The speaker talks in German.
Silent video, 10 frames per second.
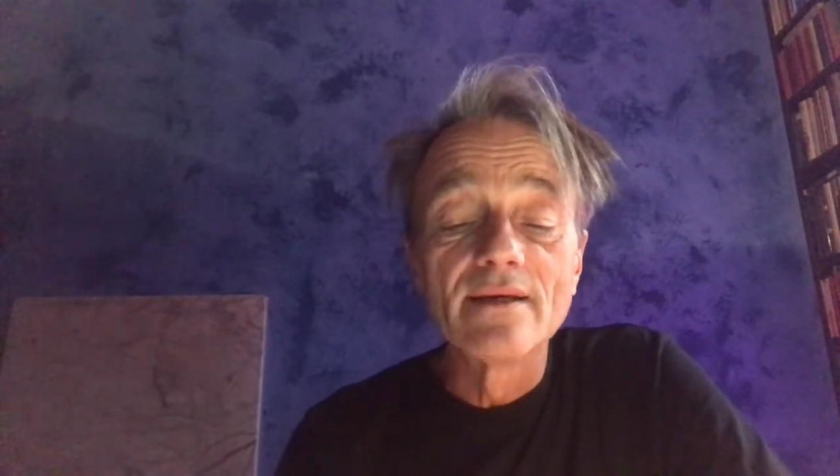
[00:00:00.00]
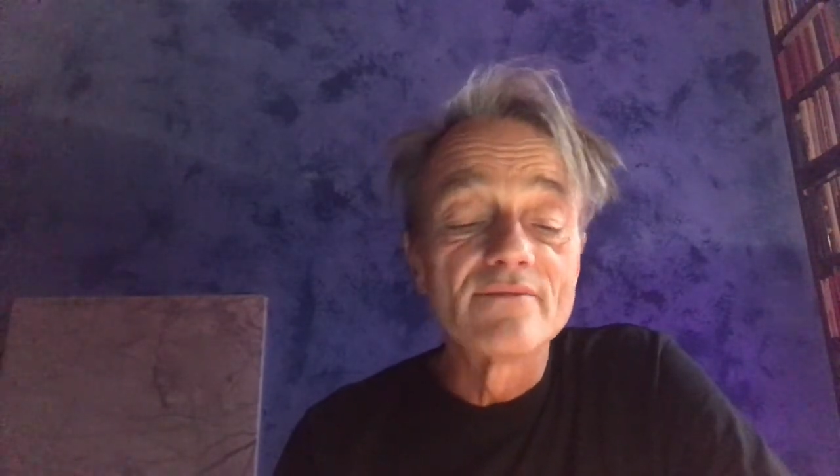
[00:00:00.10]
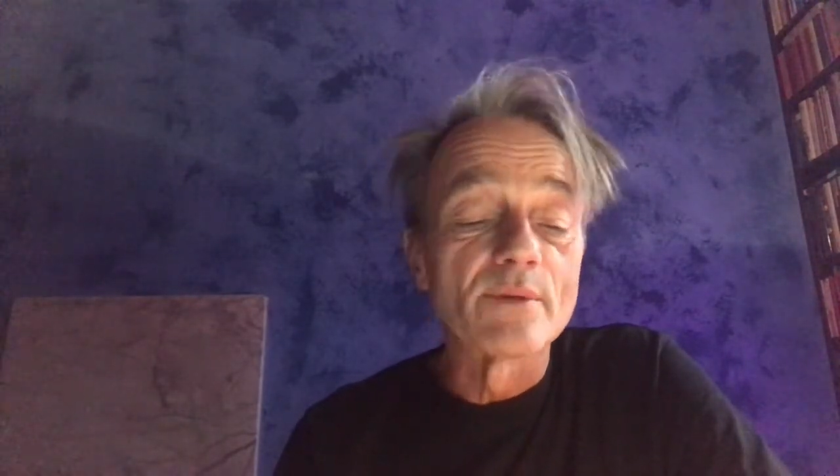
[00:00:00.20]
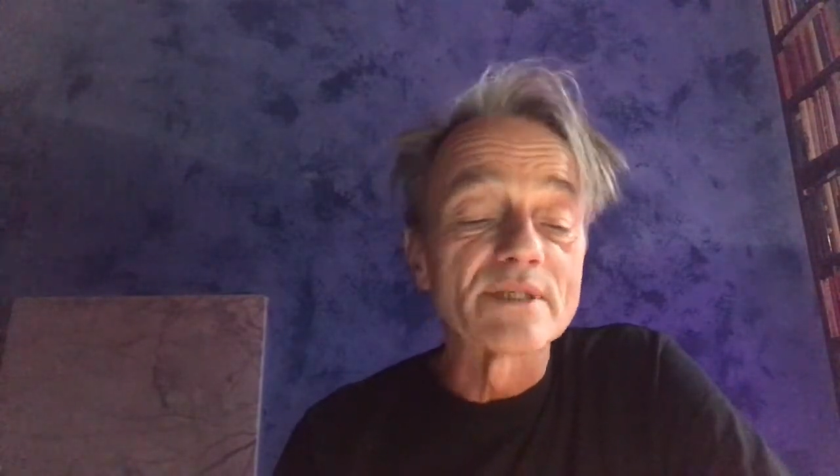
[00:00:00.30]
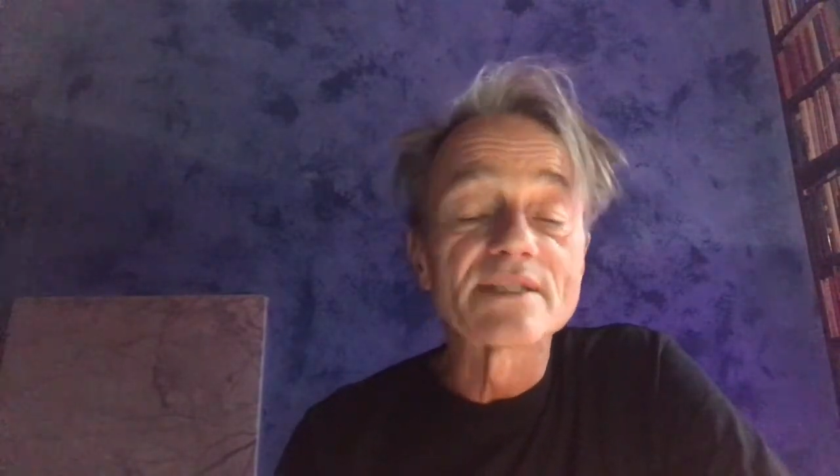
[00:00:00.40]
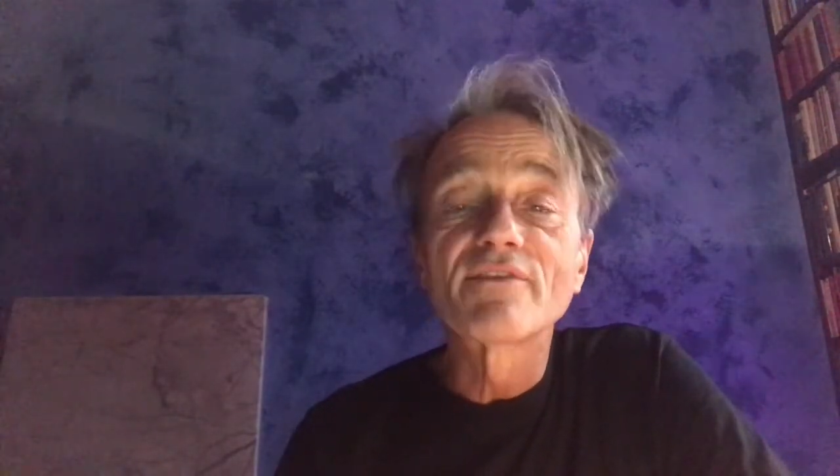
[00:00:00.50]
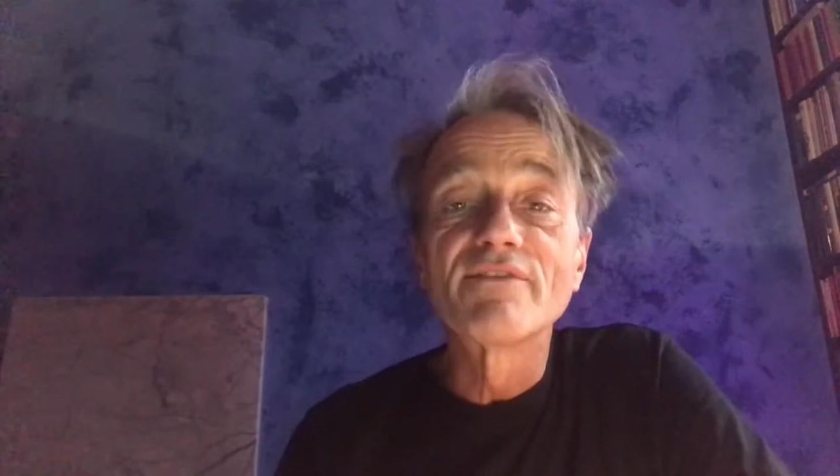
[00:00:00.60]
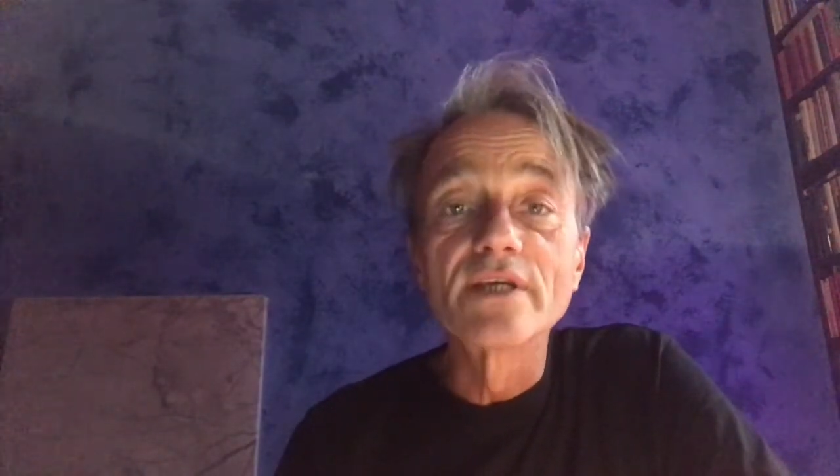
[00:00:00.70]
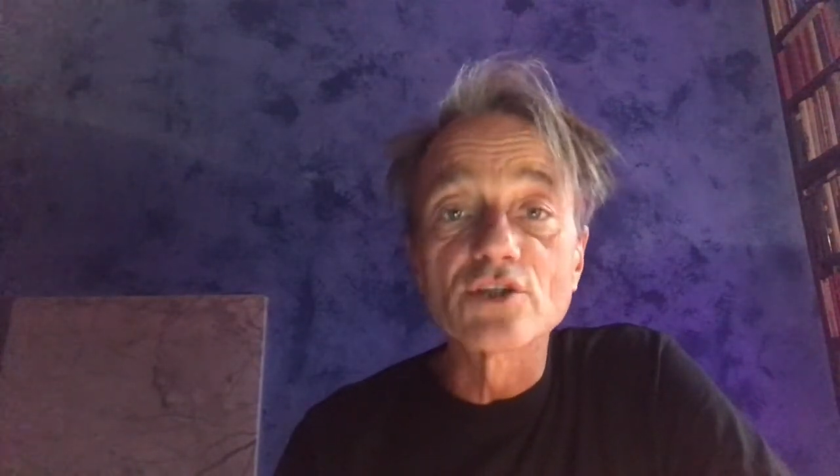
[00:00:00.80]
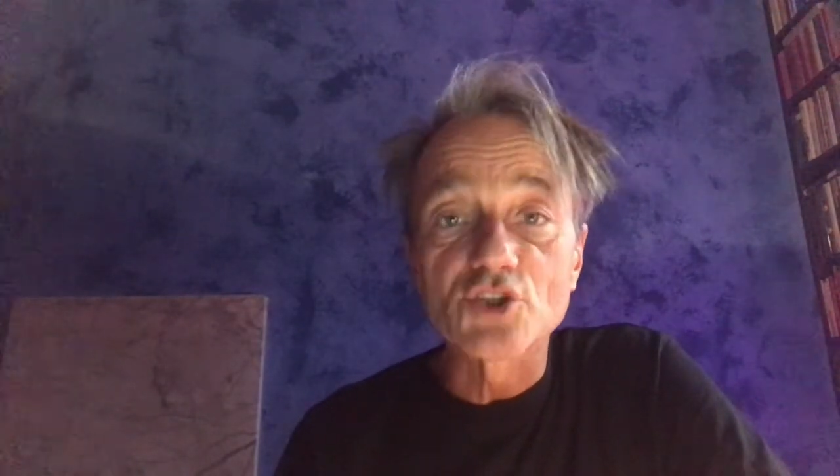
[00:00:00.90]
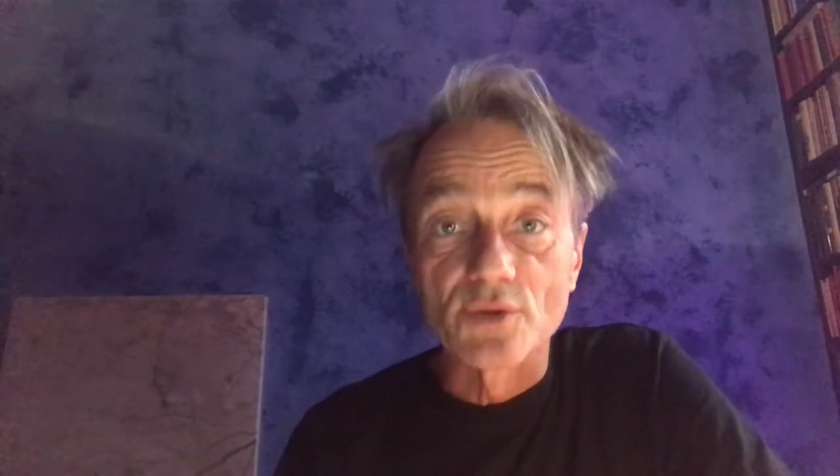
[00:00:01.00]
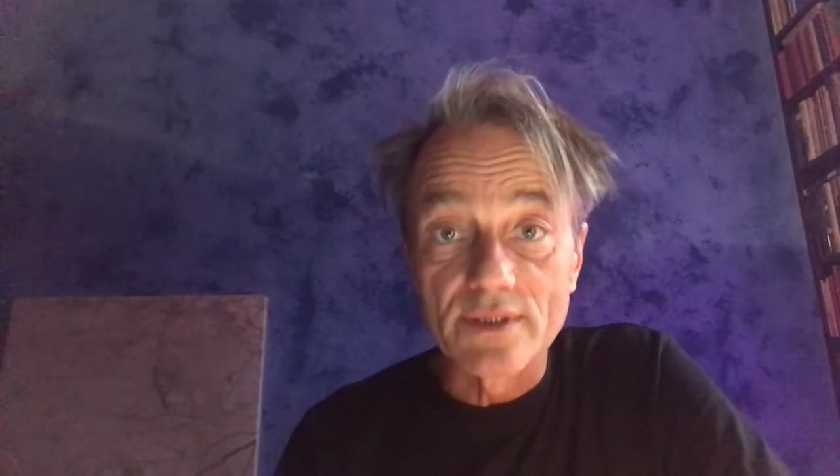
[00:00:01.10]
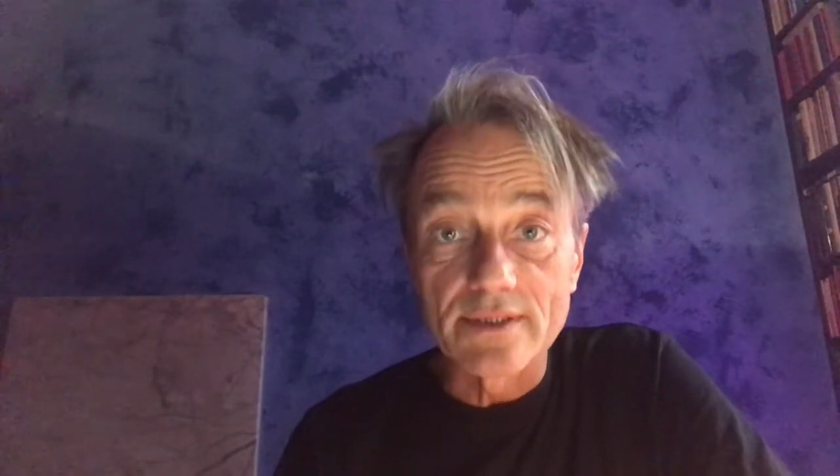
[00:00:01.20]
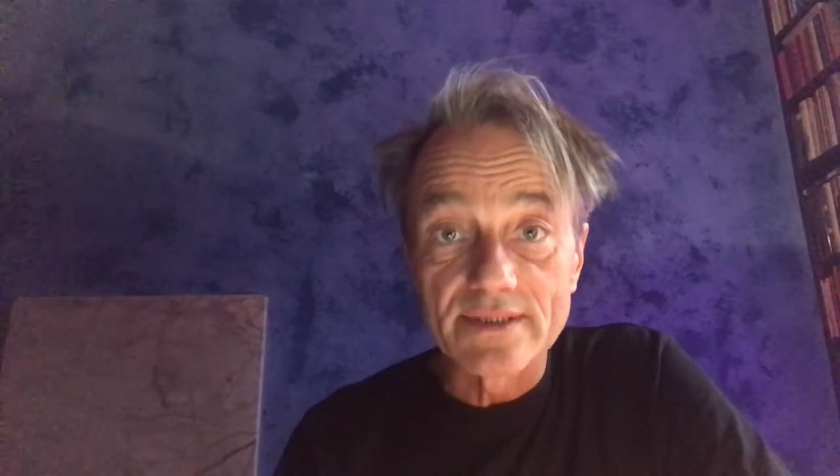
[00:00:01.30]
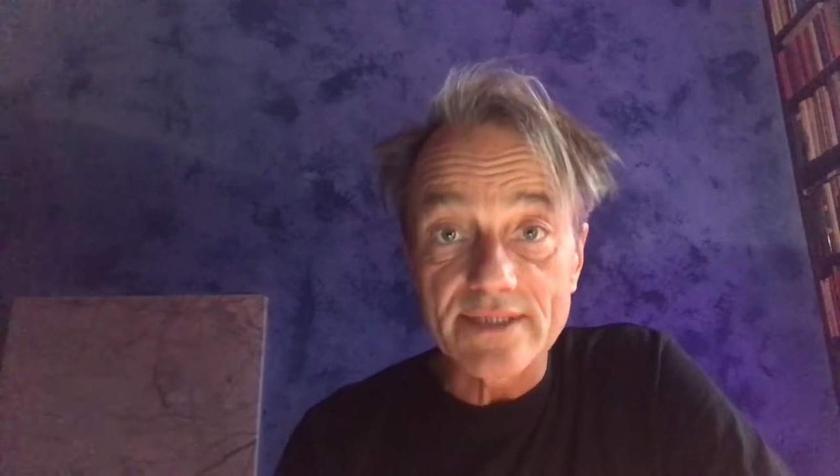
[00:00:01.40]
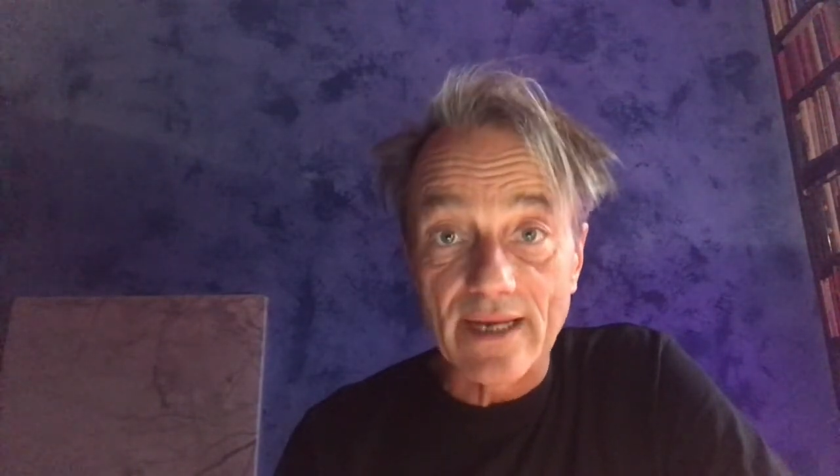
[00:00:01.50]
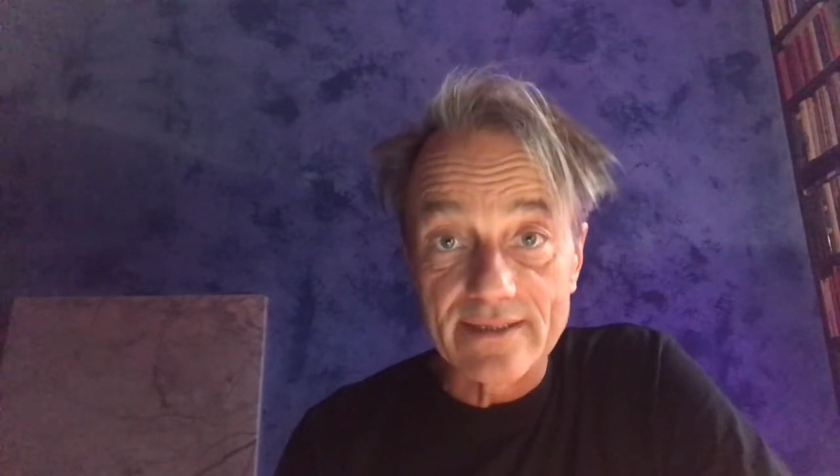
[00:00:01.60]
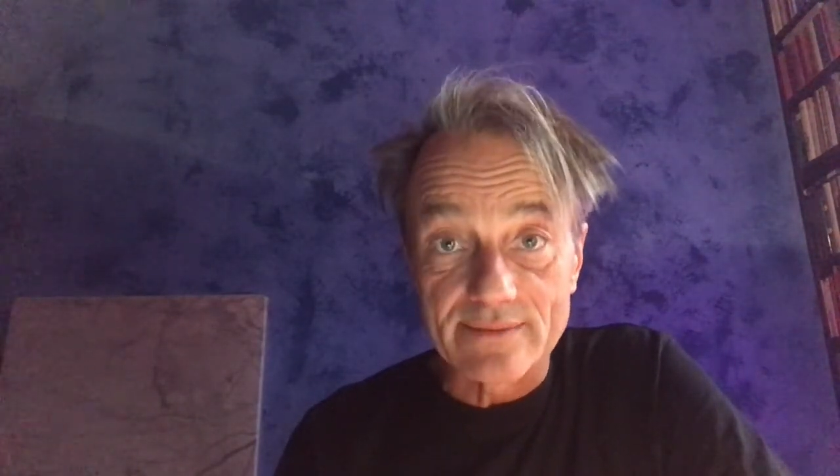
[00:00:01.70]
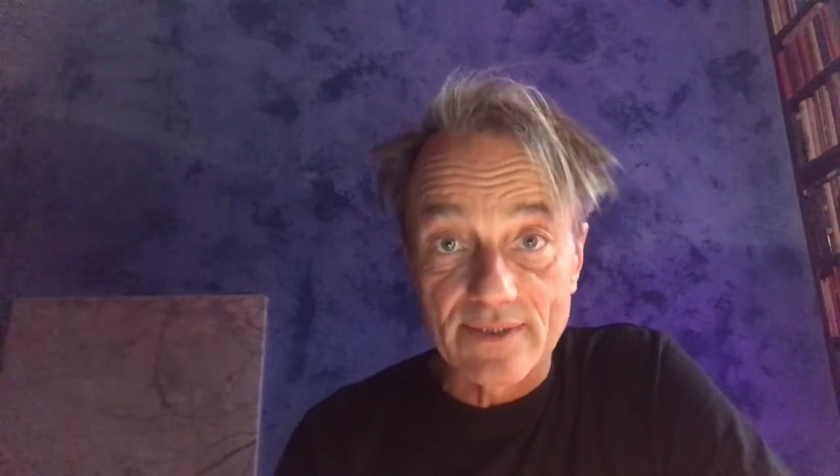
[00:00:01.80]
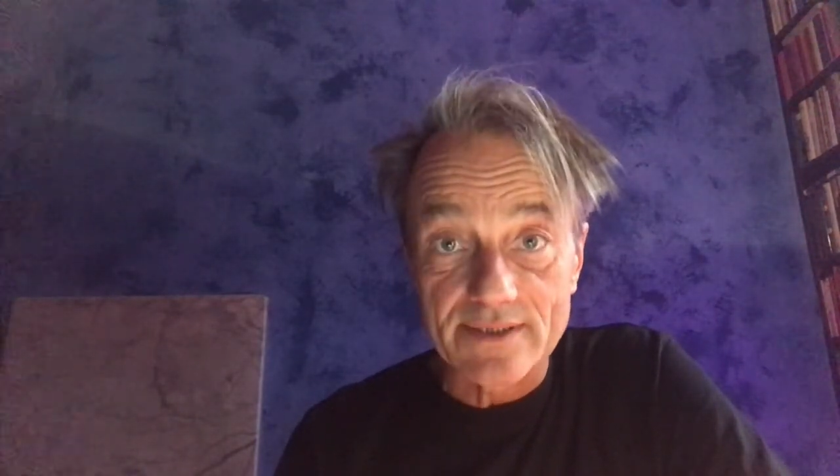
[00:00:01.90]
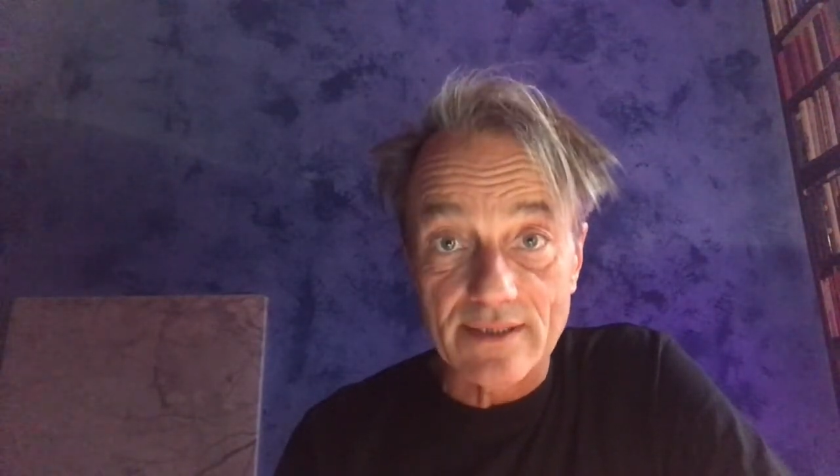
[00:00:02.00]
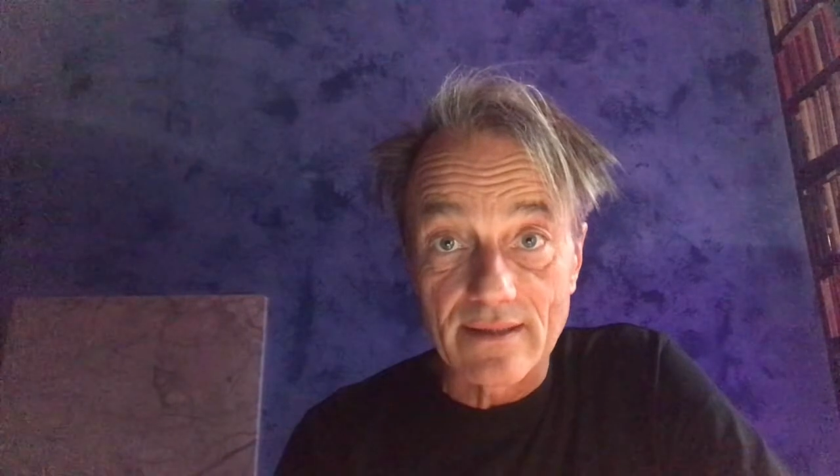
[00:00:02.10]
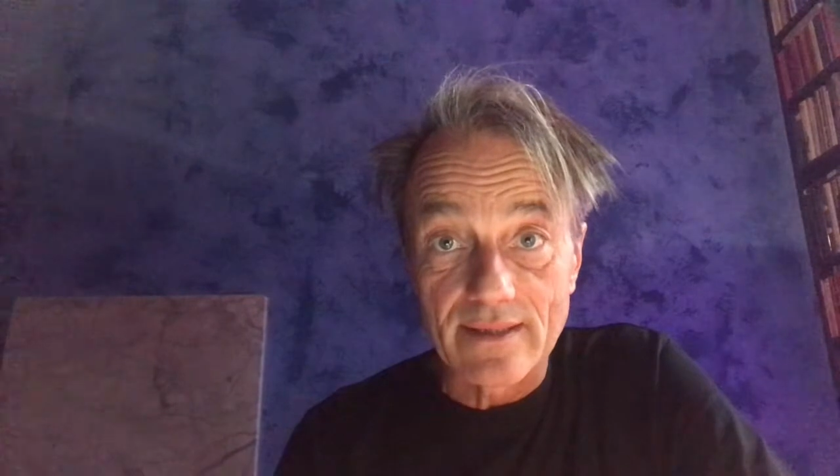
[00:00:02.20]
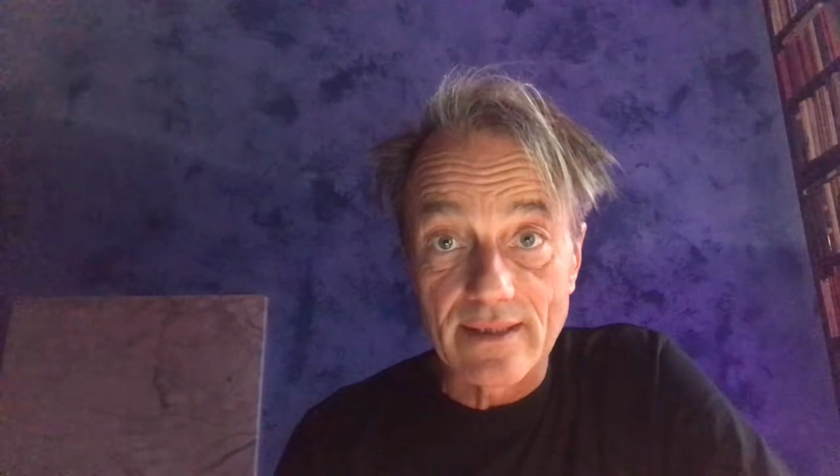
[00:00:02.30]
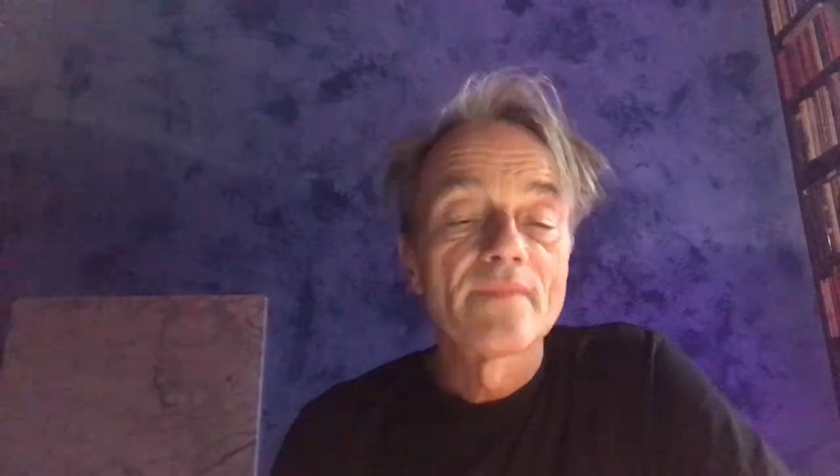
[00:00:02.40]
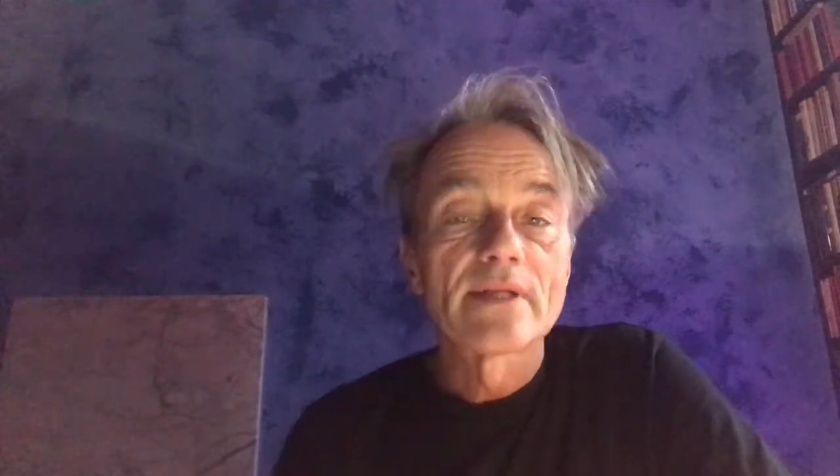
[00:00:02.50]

wenn man sich vier Stunden ins Eiswasser lege.